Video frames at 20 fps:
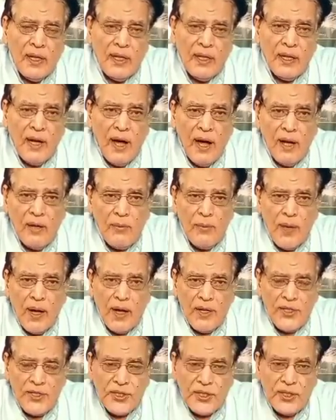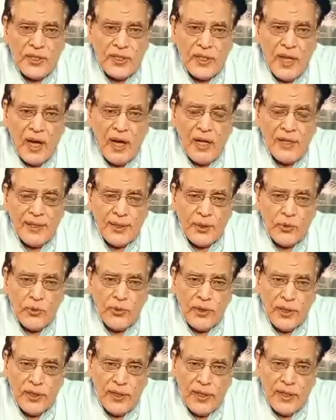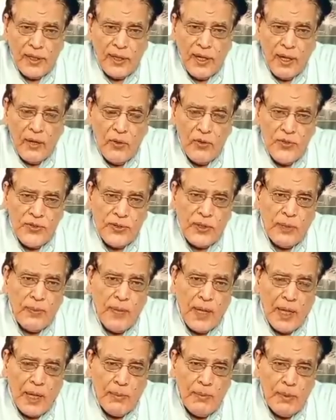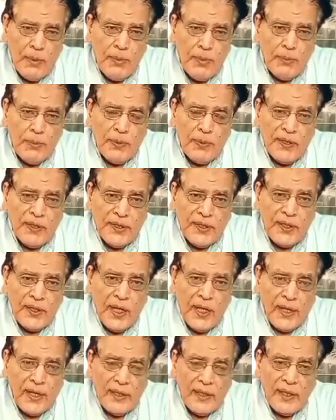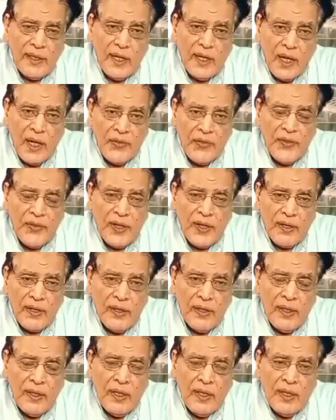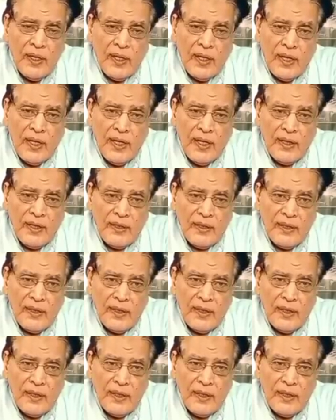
लॉन्ग मार्च की कॉल क्यों नहीं दे रहा उसके बारे में भी पीटीआई के अंदर एक